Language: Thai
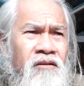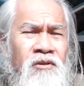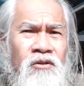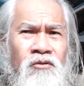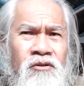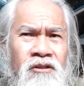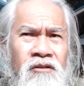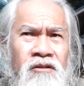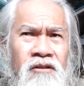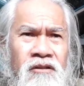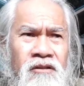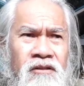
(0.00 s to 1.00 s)
มาอยู่ที่
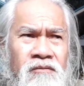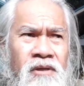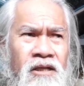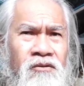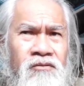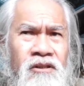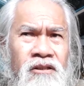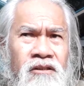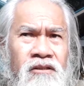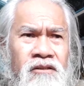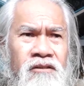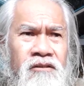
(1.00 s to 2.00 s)
บ้านด็อกเตอร์
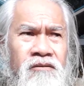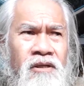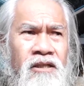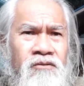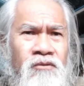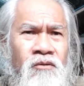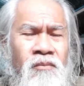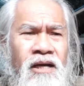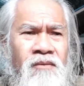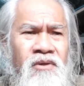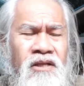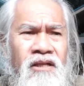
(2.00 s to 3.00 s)
บ้านสุขภา
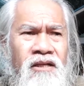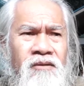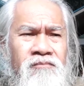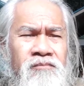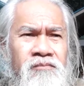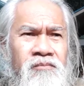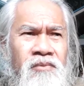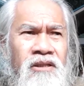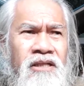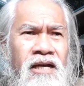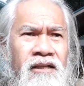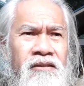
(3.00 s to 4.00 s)
พนี่นะครับระ
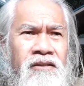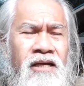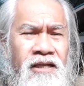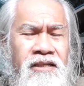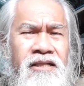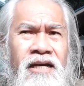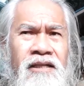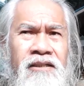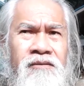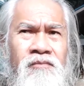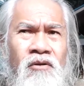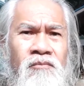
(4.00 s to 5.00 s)
ยะได้ระยะหนึ่
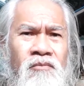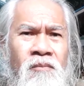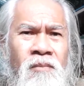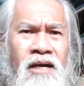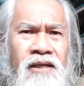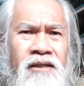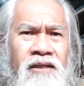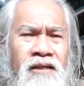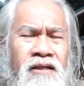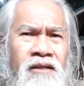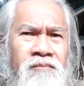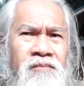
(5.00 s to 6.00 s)
งประมาณนะ
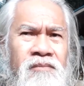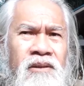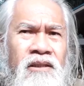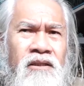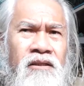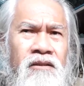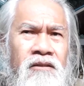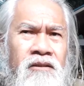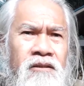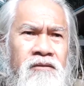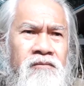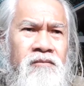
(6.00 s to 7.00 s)
ครับ
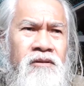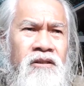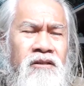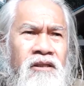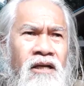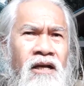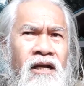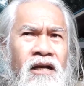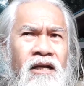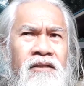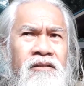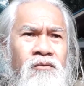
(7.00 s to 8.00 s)
เรื่องกินอาหา
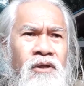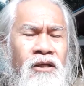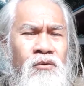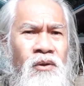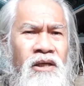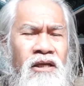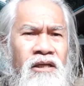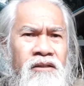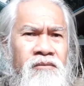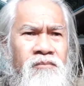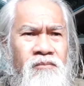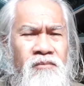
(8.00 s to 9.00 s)
รดูแลตัวเอง
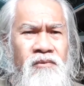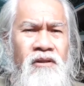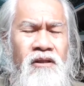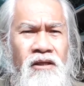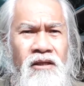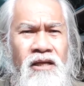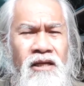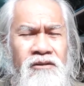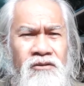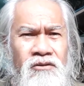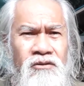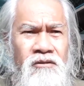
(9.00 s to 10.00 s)
ในร่าง
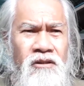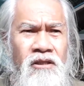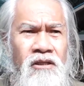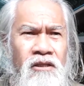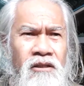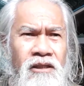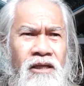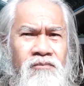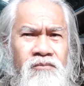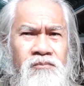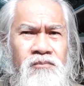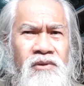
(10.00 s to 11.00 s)
ตาม
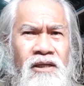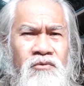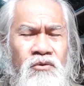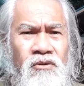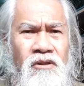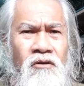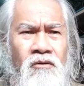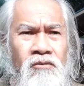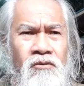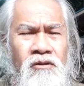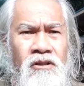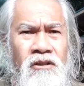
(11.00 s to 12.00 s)
ตามสุดของ
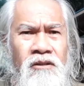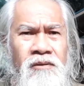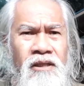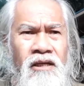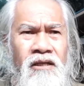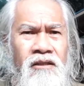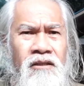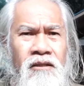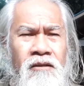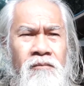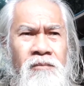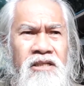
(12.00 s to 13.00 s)
ด็อกเตอร์นะฮะ
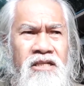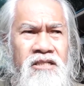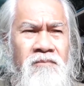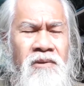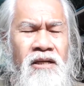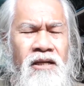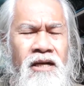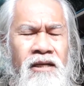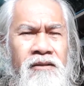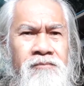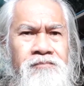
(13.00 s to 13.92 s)
เราบัญญัติสิบประการ